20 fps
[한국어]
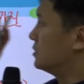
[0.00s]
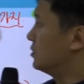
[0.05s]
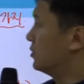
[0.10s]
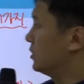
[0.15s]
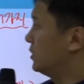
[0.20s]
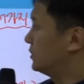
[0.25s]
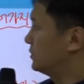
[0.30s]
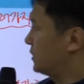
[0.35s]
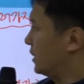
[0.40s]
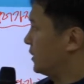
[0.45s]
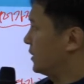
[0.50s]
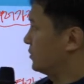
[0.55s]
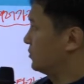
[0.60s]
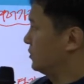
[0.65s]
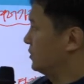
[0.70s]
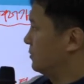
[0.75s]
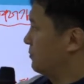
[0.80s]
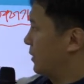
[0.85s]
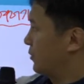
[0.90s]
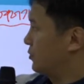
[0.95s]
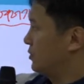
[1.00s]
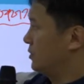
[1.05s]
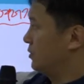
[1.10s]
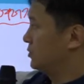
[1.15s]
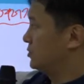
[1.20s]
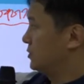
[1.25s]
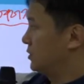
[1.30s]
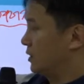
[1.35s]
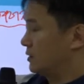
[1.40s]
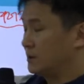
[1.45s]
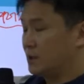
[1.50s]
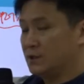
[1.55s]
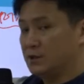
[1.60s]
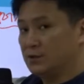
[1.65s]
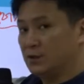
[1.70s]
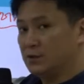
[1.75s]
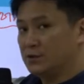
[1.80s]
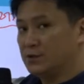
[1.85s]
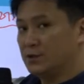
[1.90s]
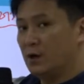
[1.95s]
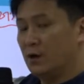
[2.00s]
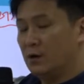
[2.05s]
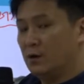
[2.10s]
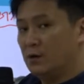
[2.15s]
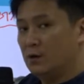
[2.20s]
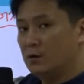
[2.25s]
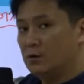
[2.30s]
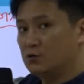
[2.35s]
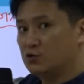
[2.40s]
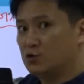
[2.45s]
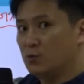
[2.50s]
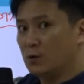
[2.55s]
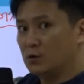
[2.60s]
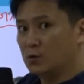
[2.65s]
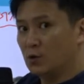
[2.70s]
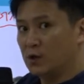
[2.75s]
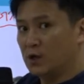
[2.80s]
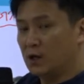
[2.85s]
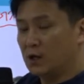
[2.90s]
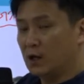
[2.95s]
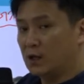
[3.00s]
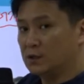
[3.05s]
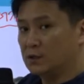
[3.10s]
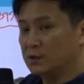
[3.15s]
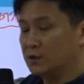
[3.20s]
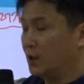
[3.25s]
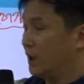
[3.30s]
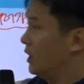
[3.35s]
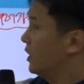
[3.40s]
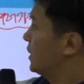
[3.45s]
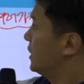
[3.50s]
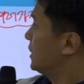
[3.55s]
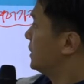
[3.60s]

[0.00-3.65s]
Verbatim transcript: 의뢰를 딱 했더니 바로 이것이 나왔다는 거죠. 주먹도끼가 나왔는데